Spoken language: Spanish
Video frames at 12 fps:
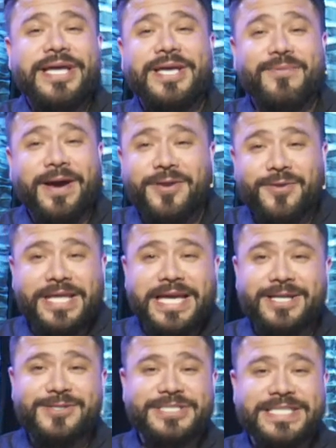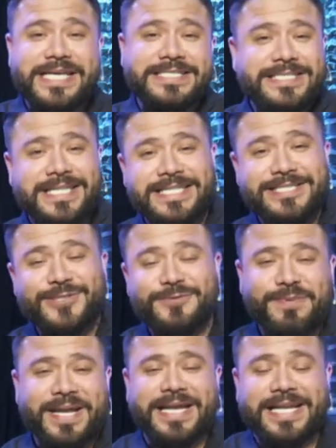Y bueno, díganos si ya están listos
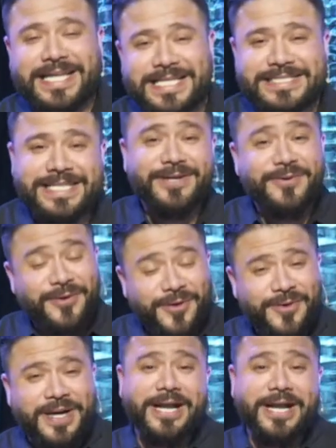para regresar o no.